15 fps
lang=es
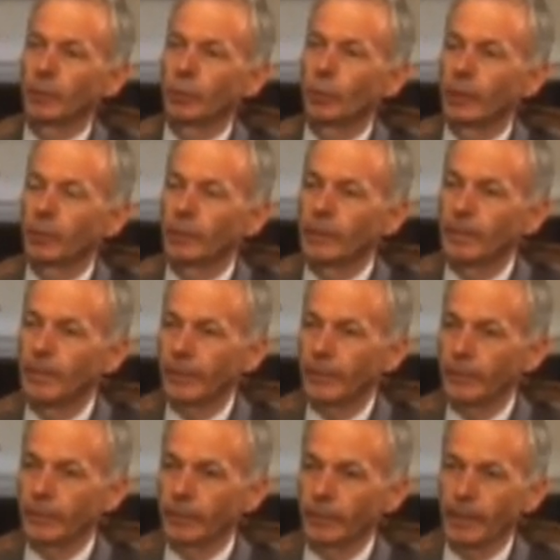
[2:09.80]
acuerdo de
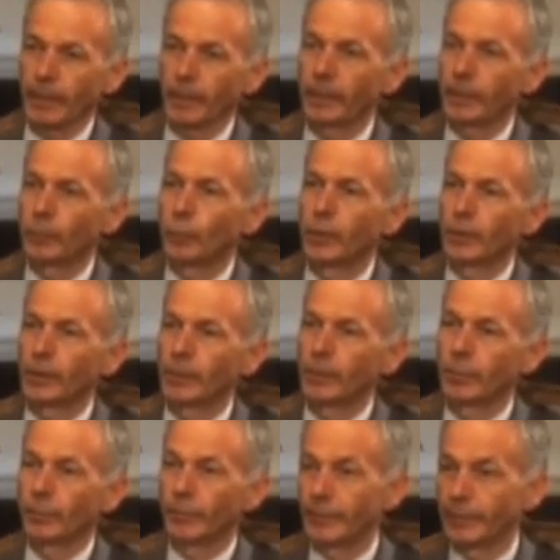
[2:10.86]
paz, nos parece muy
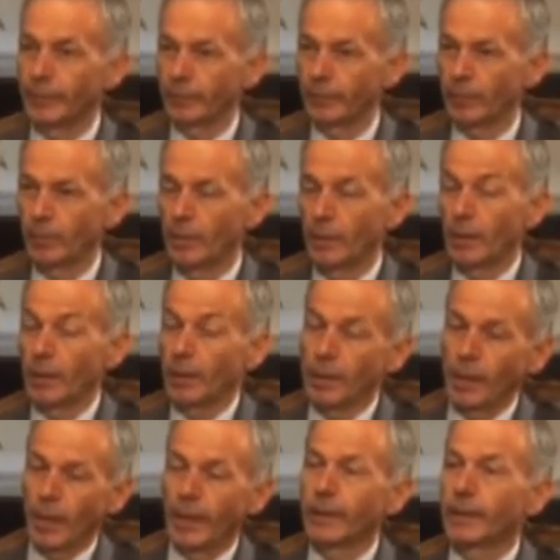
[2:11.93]
positivo.
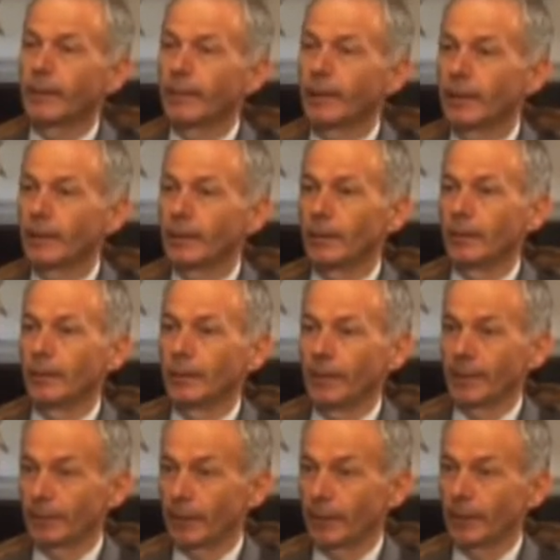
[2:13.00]
Hay que ver eh,
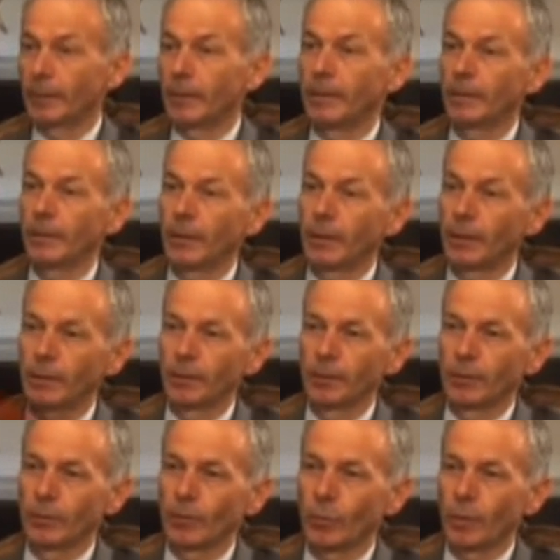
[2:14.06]
exactamente eh,